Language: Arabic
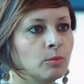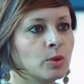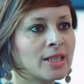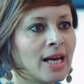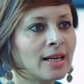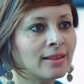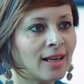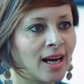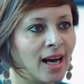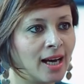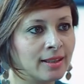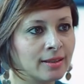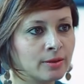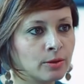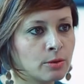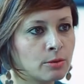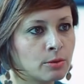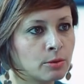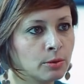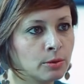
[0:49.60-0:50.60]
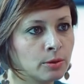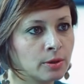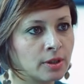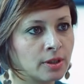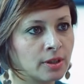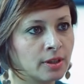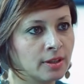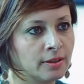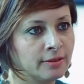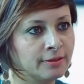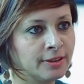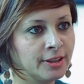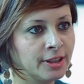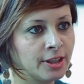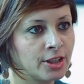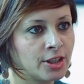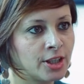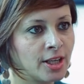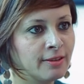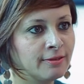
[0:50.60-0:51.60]
المصادقه على الدستور
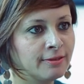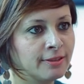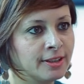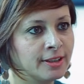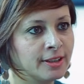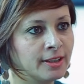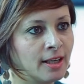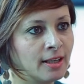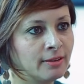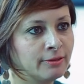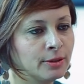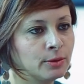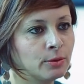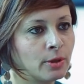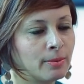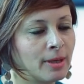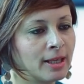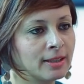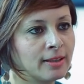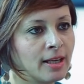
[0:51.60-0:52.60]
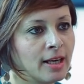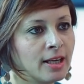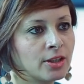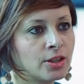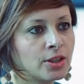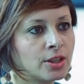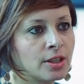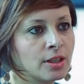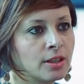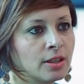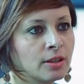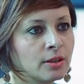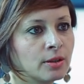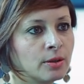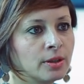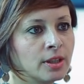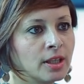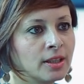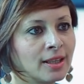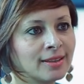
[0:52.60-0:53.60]
في جانفي 2014
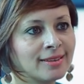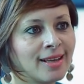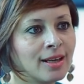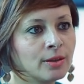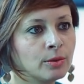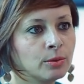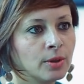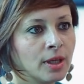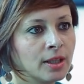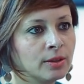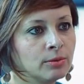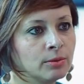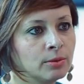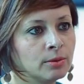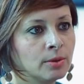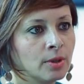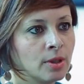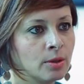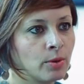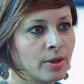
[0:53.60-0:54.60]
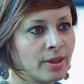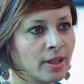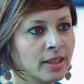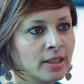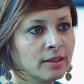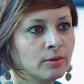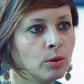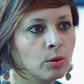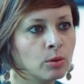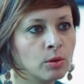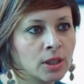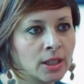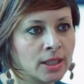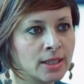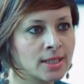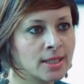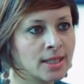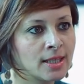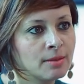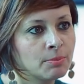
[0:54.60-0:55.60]
كنا نعتقد انه وضعيه حقوق
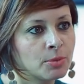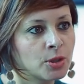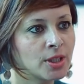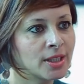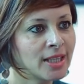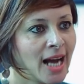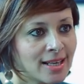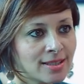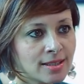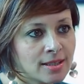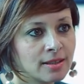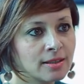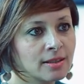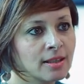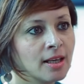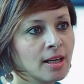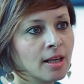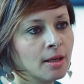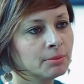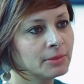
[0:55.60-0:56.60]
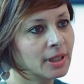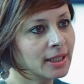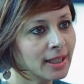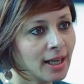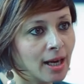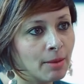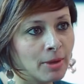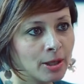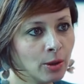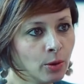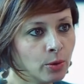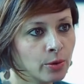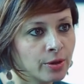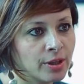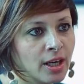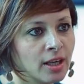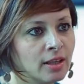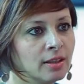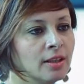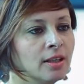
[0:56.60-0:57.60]
الانسان باش تتحسن بطريقه
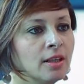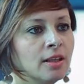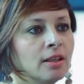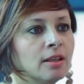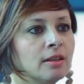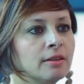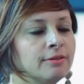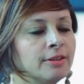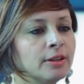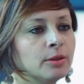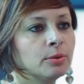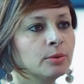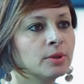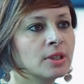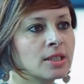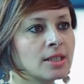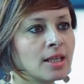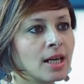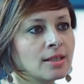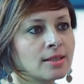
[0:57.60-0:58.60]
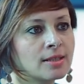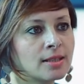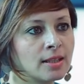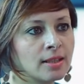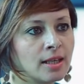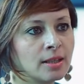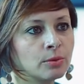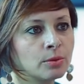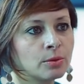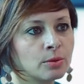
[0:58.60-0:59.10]
ملحوظه في تونس خاصه انه